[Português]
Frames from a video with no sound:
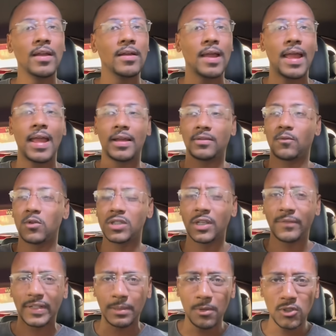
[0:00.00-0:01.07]
É, consegui
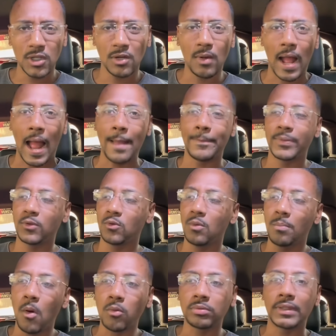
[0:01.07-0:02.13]
fazer meu dinheiro rápido, num
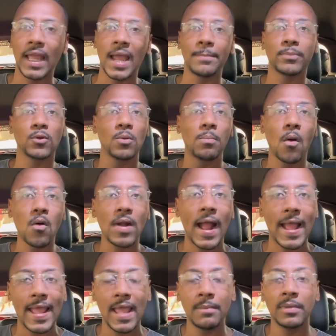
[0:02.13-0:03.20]
bom tempo, num bom
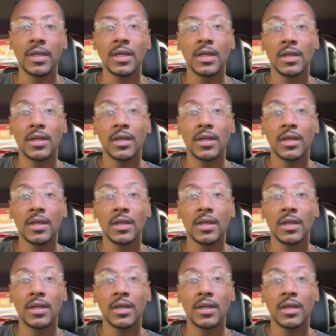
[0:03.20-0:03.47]
KM.